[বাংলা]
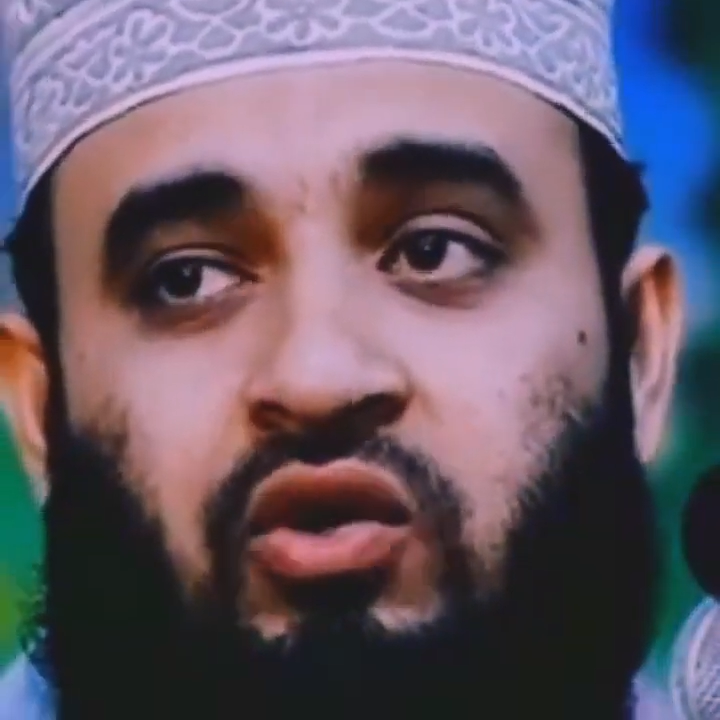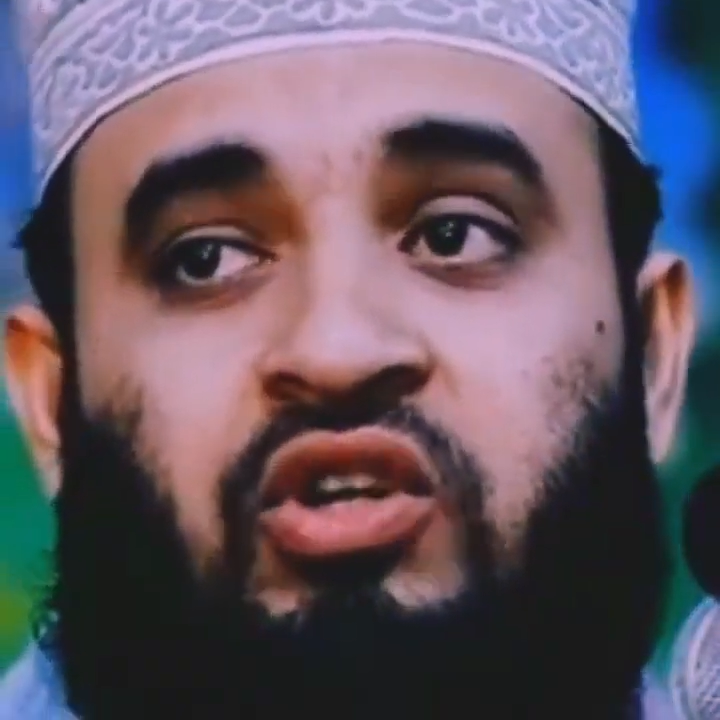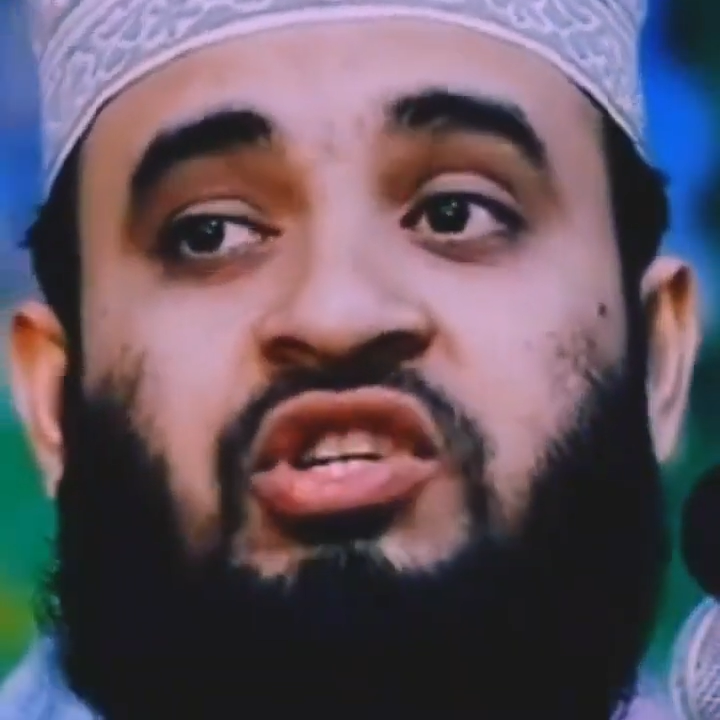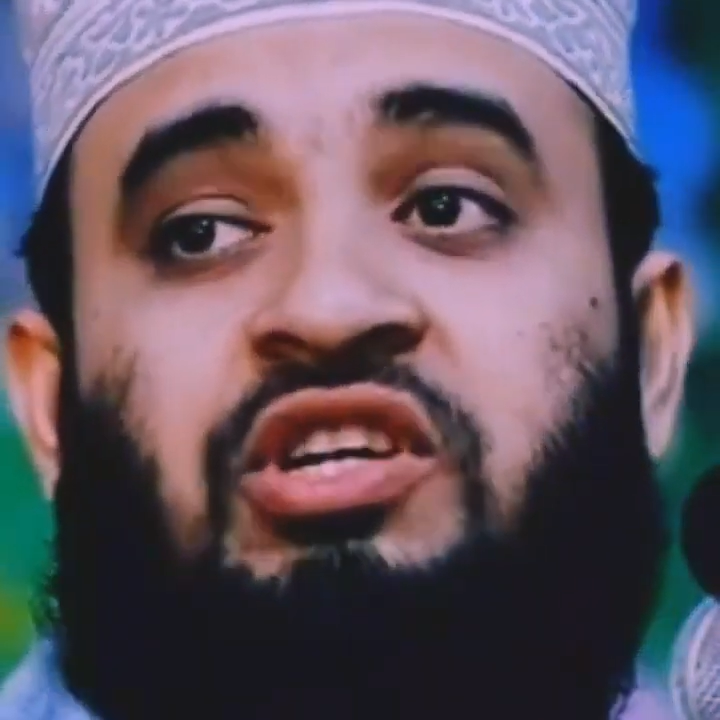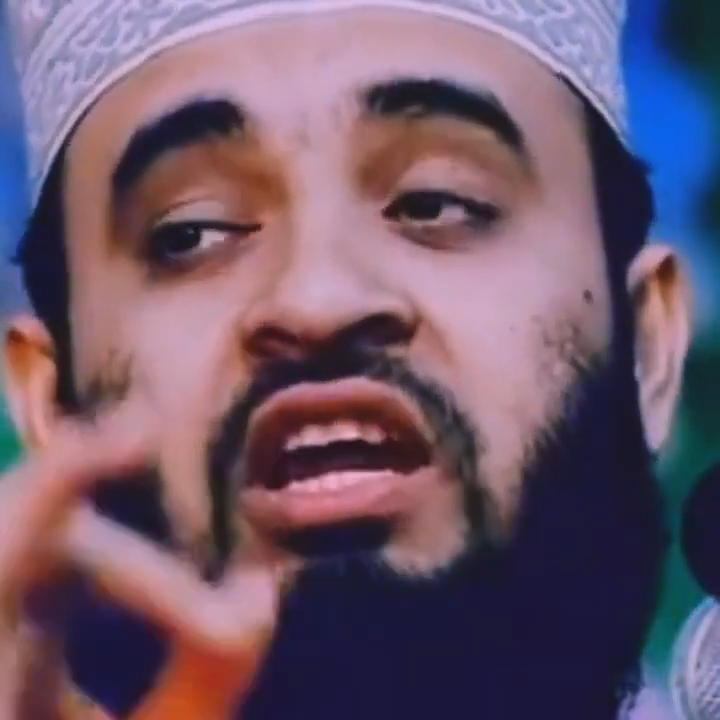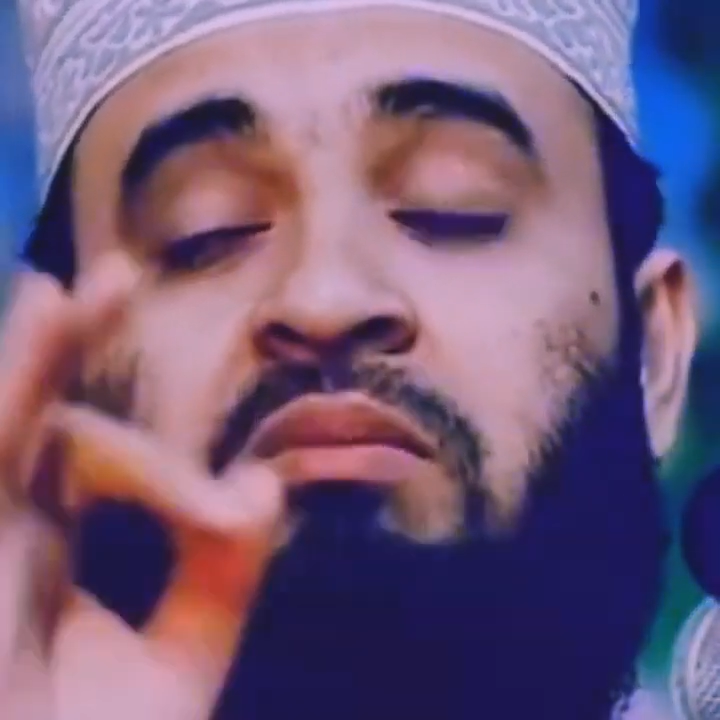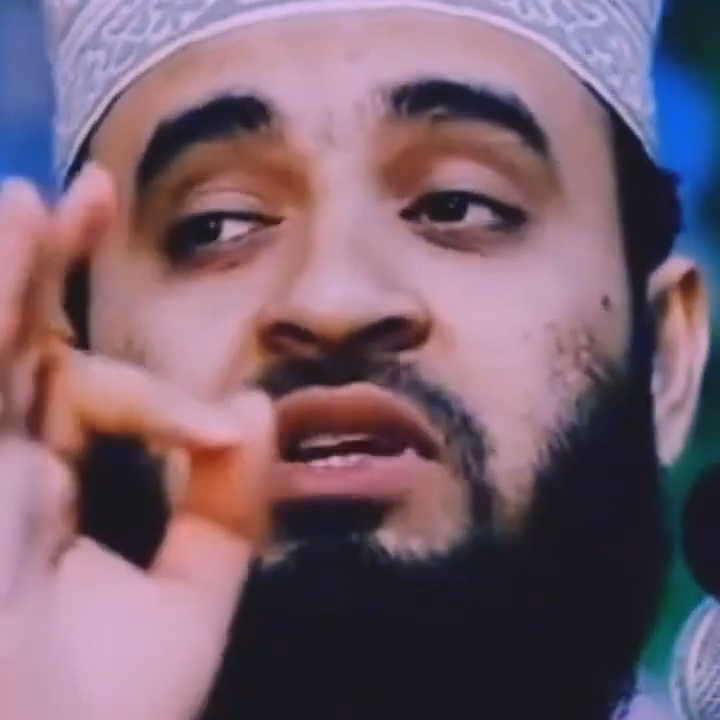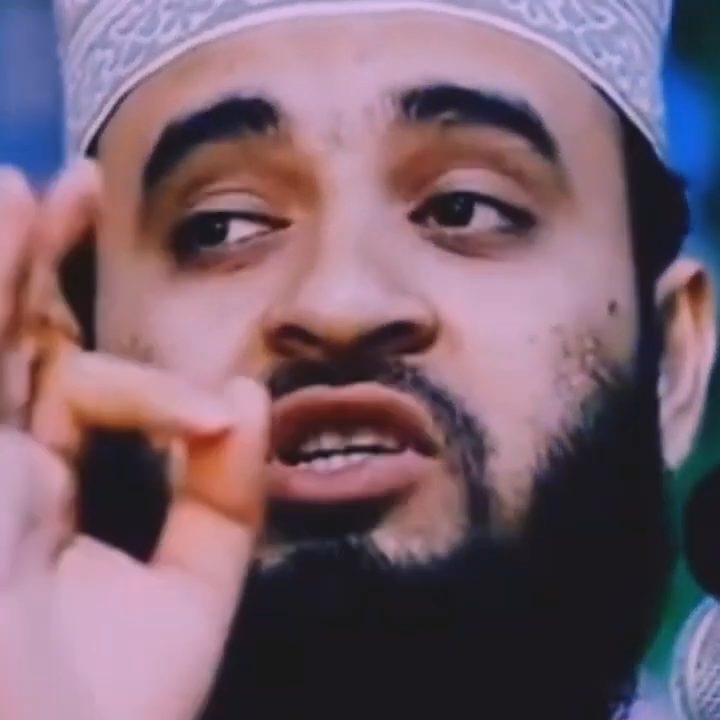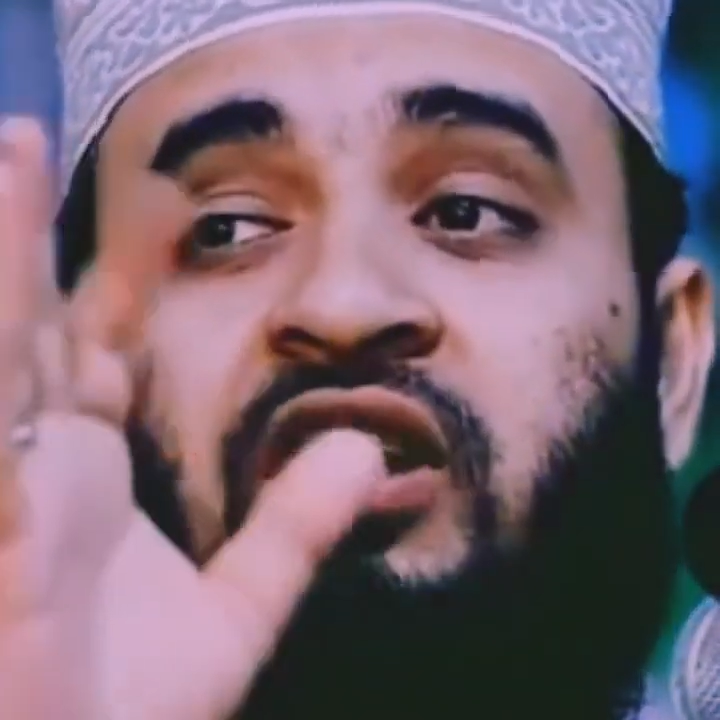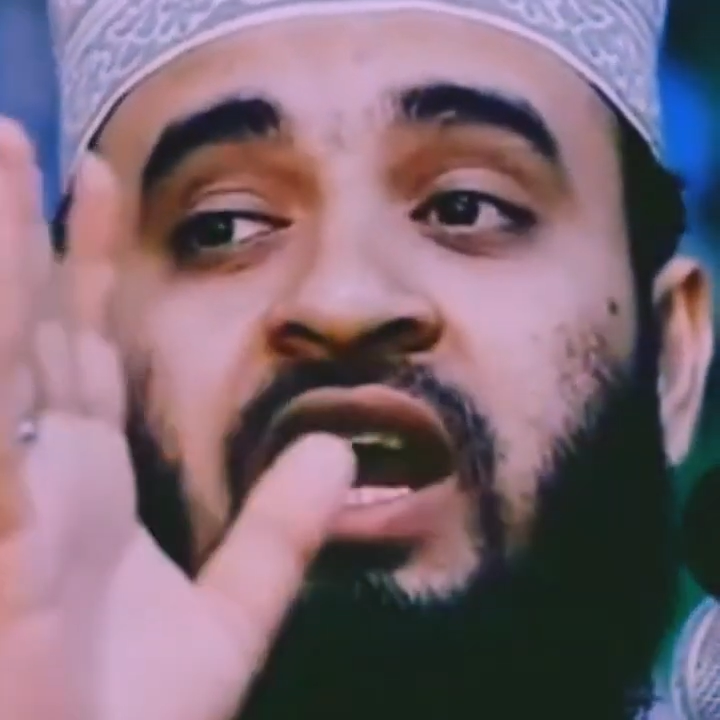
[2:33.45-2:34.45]
ক্রিশ্চিয়ান
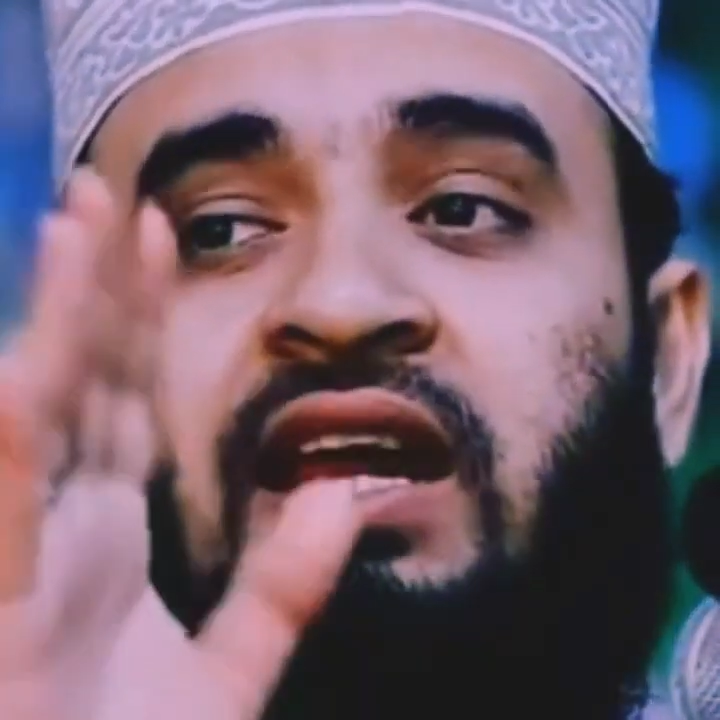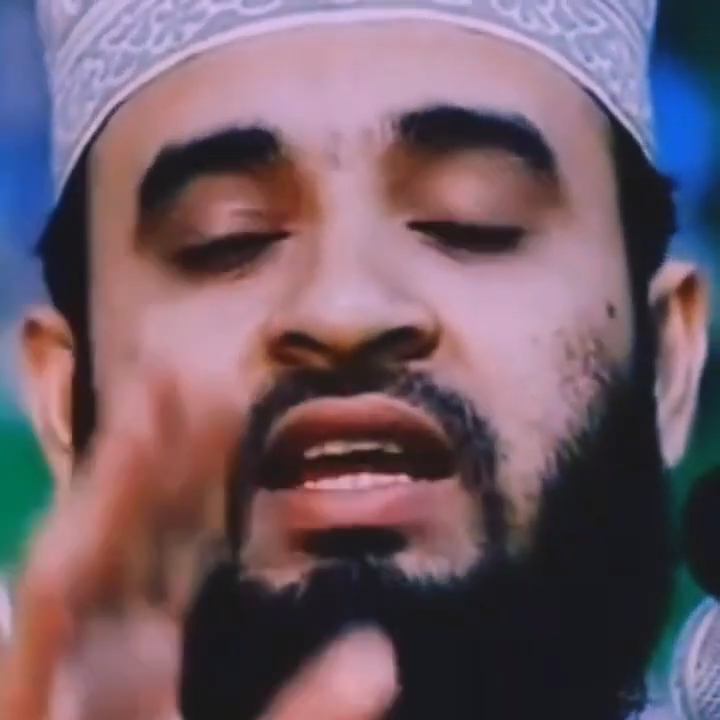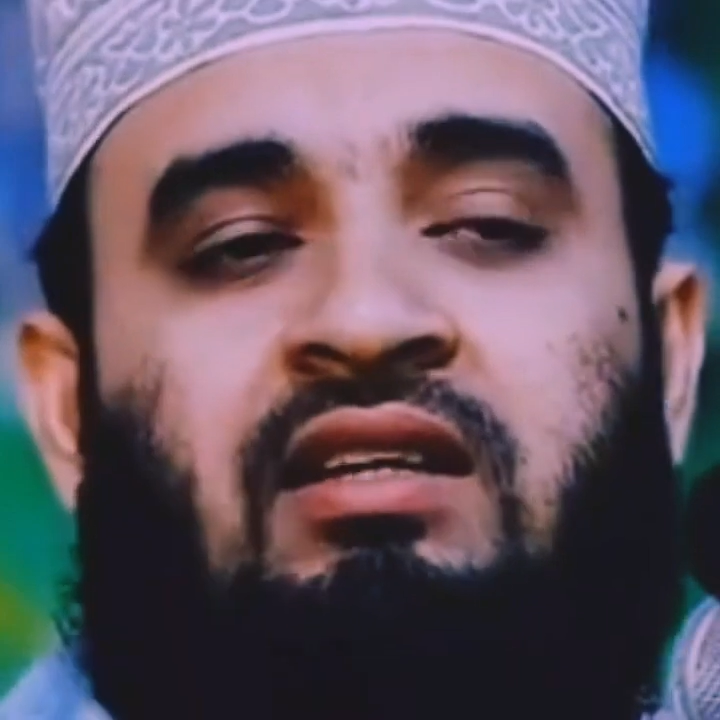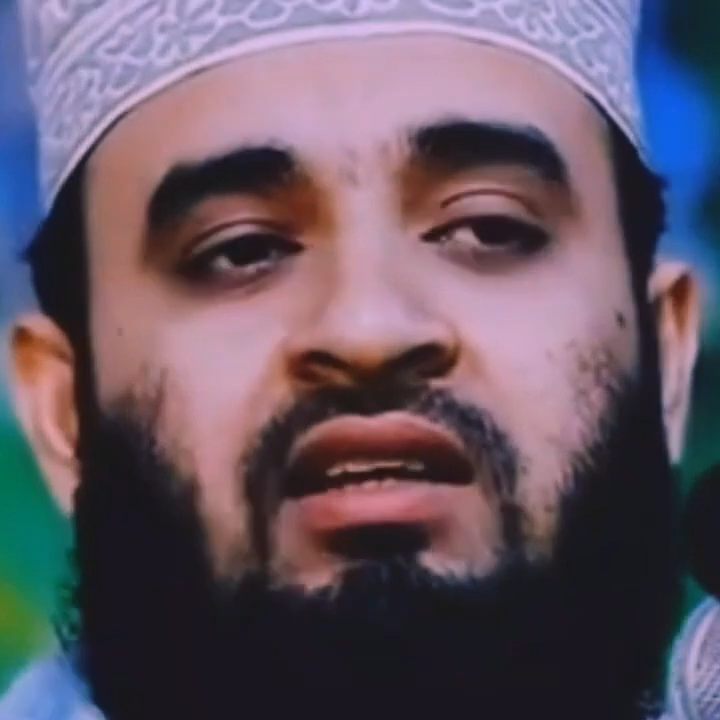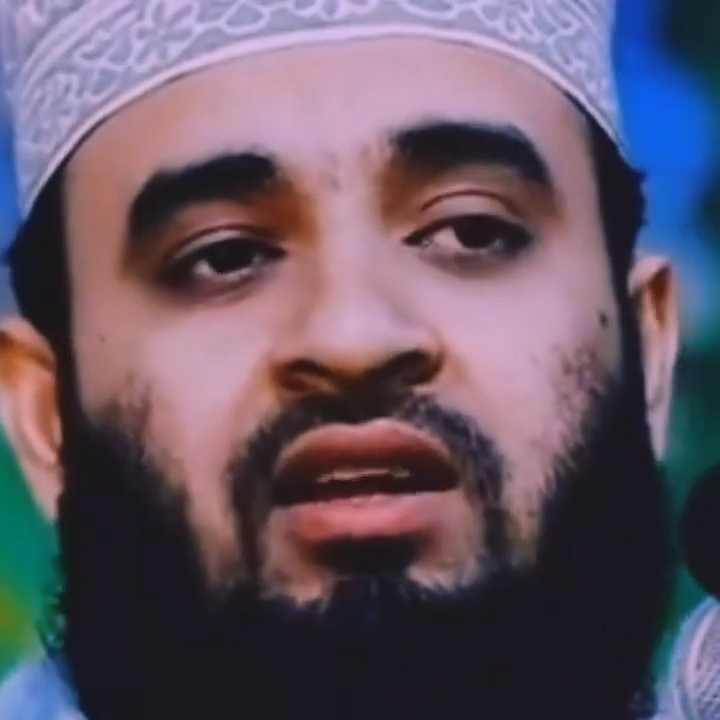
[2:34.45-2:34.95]
মিশনারি